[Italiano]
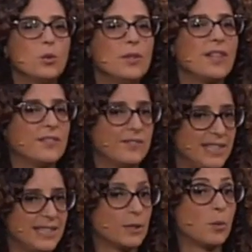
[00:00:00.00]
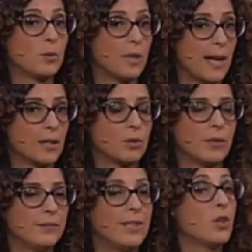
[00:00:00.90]
lui va via dopo un anno,
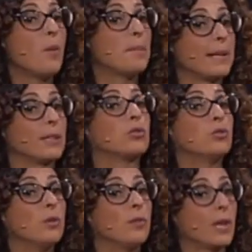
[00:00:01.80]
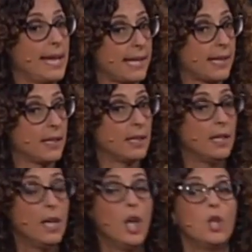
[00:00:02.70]
va via non per suo volere,
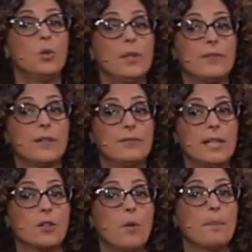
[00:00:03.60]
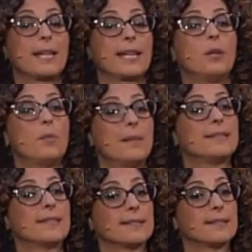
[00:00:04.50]
lui va via non perché lui
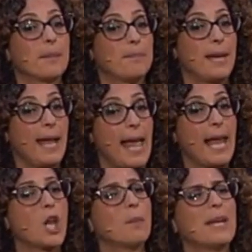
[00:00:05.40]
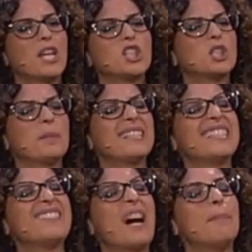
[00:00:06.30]
pensasse a Penelope, non ci
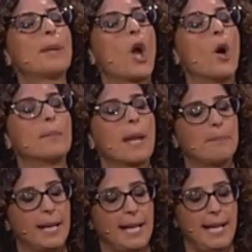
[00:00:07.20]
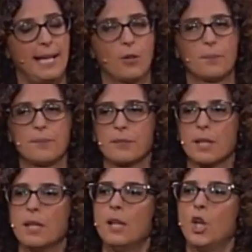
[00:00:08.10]
pensava proprio a Penelope.
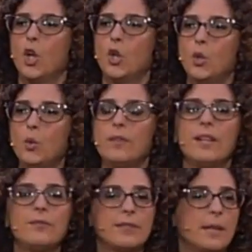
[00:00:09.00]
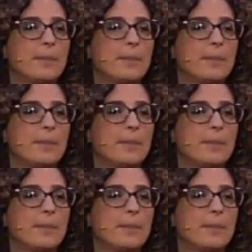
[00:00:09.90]
Lui va via